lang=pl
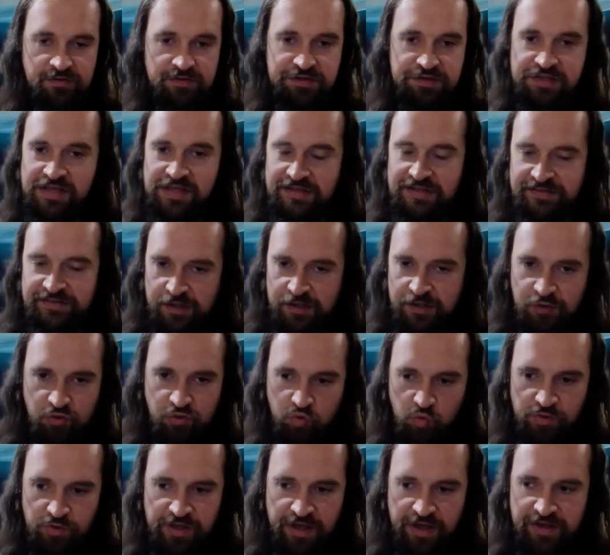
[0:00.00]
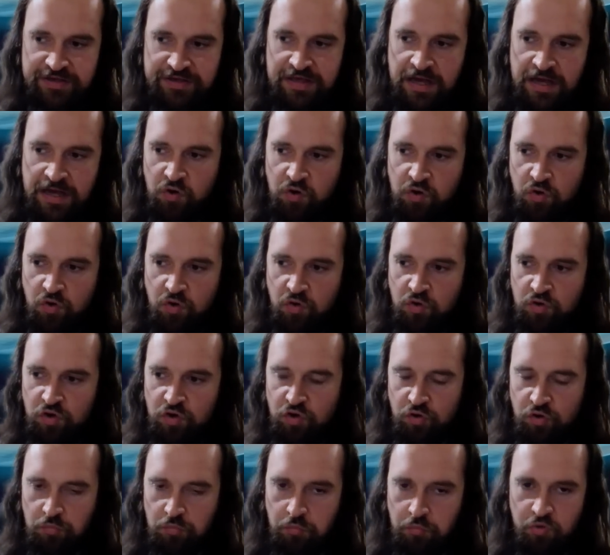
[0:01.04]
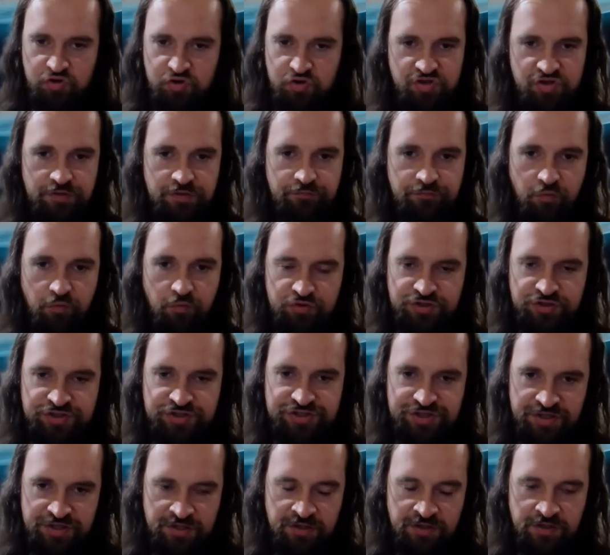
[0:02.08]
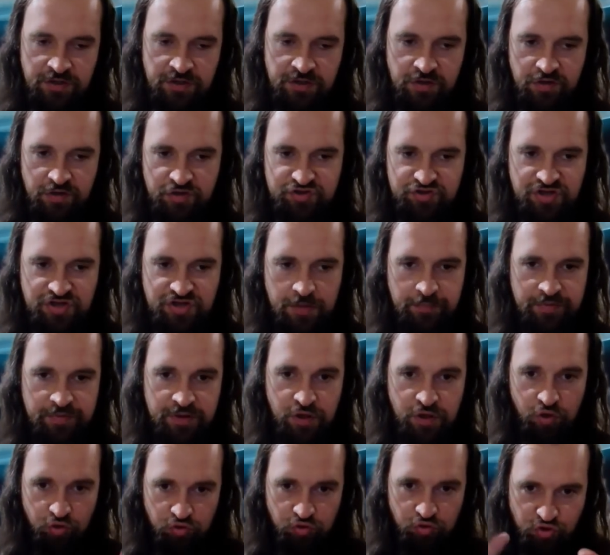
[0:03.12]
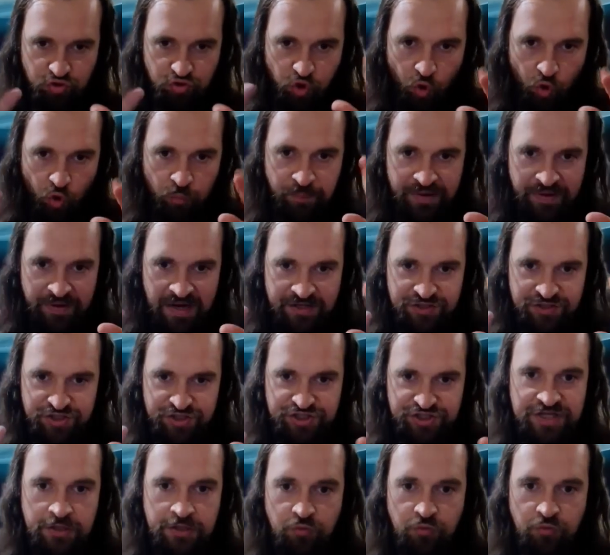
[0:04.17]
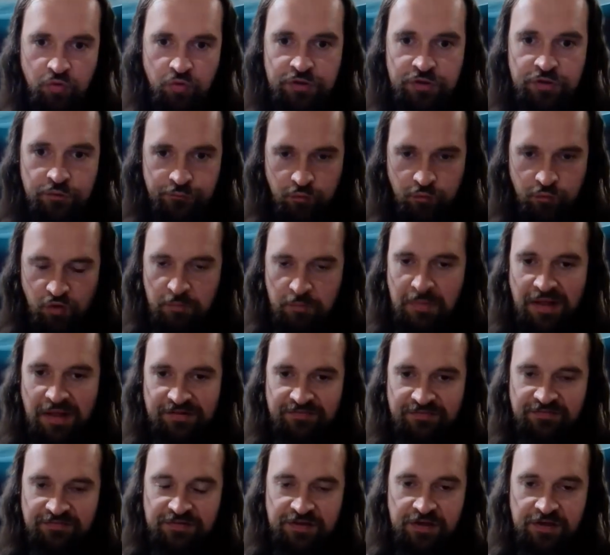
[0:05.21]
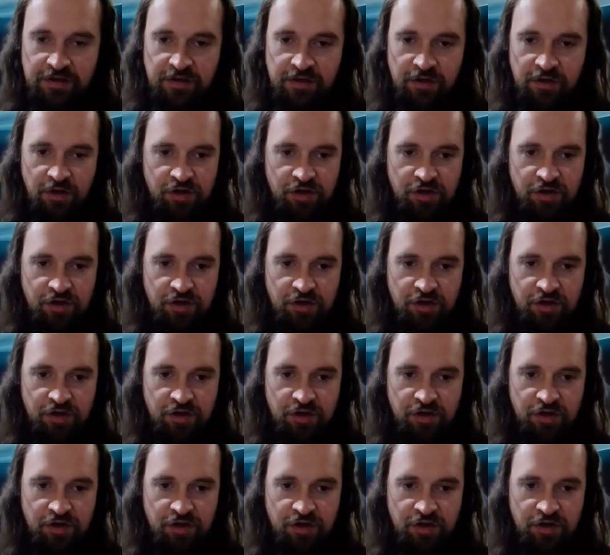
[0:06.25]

nie traktuję jako możliwości, żeby dobrać się do informacji,